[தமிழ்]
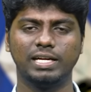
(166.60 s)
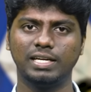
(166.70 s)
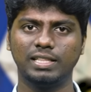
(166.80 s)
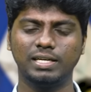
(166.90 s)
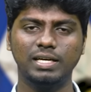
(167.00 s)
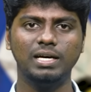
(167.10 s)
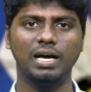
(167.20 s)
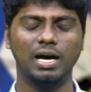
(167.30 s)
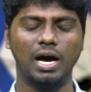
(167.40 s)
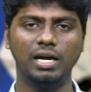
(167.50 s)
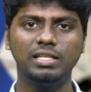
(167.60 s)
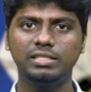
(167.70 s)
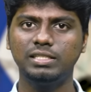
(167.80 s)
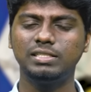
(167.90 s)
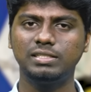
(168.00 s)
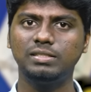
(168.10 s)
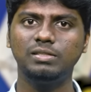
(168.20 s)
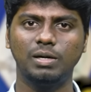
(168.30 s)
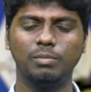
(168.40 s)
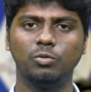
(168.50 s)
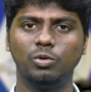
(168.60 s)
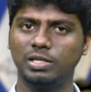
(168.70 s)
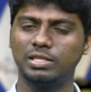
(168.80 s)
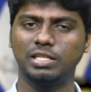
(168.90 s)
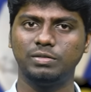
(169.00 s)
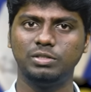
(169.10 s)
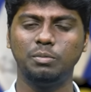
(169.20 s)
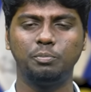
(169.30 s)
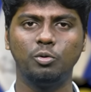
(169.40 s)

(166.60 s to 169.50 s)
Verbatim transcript: கிட்டத்தட்ட அடுத்தடுத்து நம்ம உலகத்தில் வந்து